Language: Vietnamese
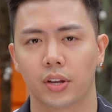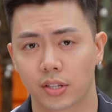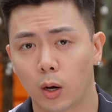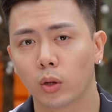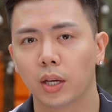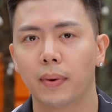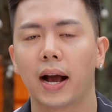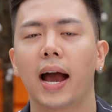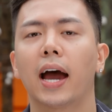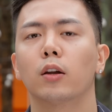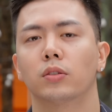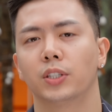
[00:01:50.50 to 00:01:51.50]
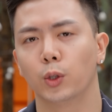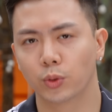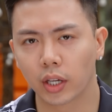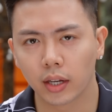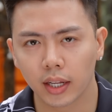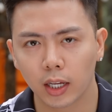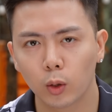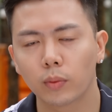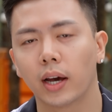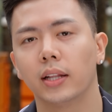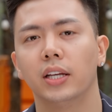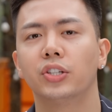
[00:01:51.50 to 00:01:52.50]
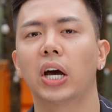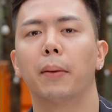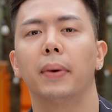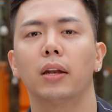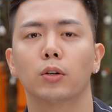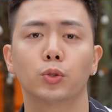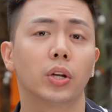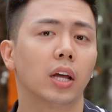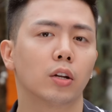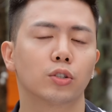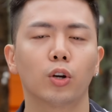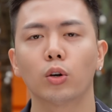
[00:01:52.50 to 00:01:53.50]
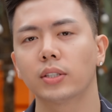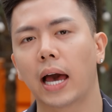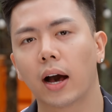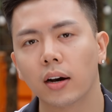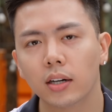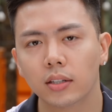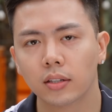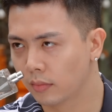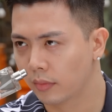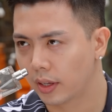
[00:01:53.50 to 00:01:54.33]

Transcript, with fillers: về sau thì bạc hà nó dịu dần đi lúc này thì trà mết nó xuất hiện nó rõ ràng hơn